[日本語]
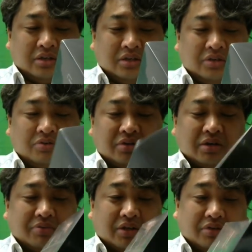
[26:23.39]
4K
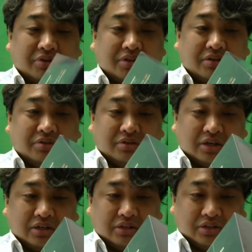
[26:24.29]
も対応してる
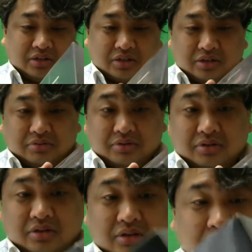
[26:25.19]
感じがありますね。